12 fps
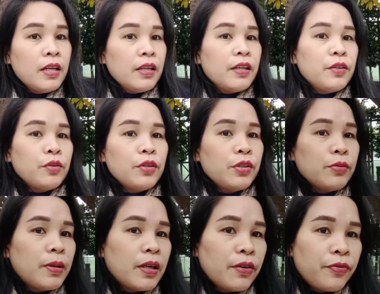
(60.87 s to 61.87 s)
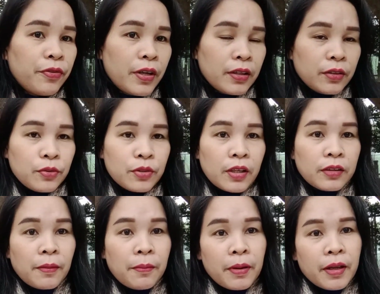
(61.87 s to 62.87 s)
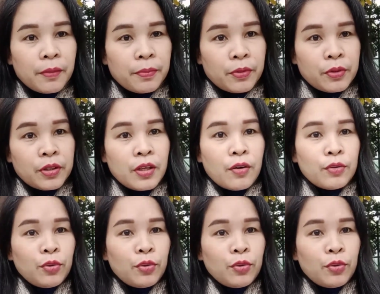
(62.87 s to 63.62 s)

Nandoon yung mga friend ko sa Tambayan pero hindi ako